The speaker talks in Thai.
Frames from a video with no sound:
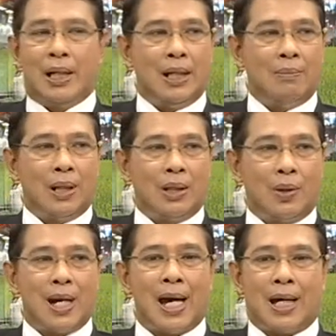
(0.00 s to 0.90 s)
อันนี้เป็น
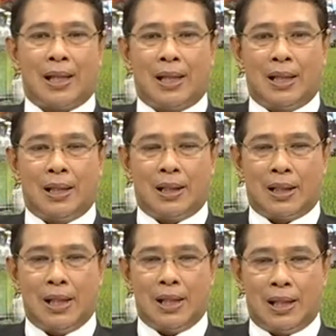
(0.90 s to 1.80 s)
จุดแรก
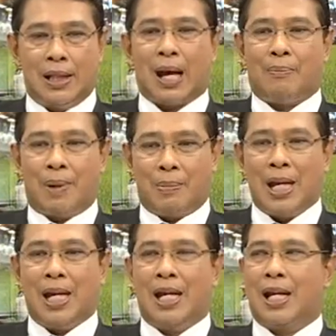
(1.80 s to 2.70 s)
ที่ทำในปี
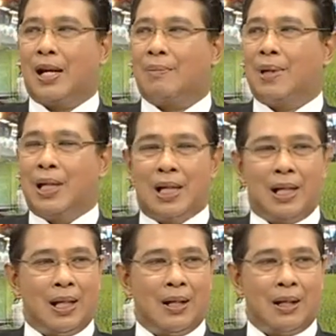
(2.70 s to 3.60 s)
นี้นะครับ
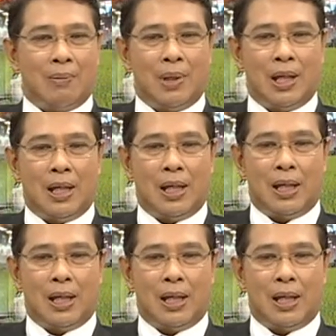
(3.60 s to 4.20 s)
แล้วก็จะมี